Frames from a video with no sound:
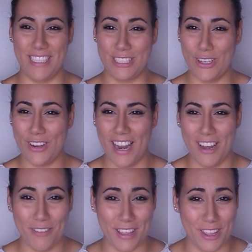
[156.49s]
eso en
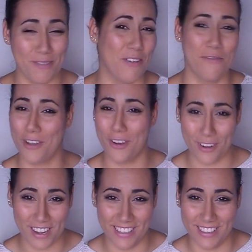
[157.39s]
el vídeo me fui
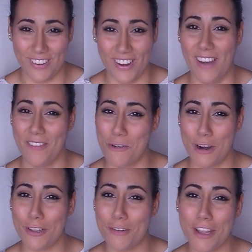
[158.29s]
corriendo a mi
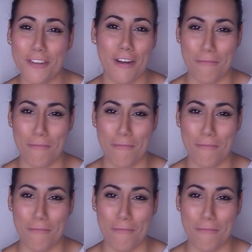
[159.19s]
cuarto de baño,